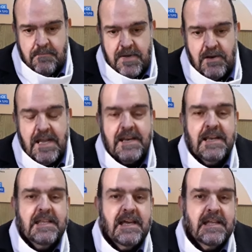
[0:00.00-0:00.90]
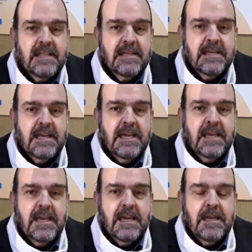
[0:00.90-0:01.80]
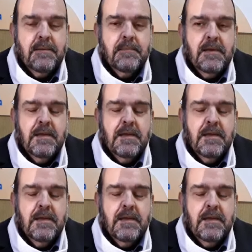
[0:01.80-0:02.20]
pero la realidad es que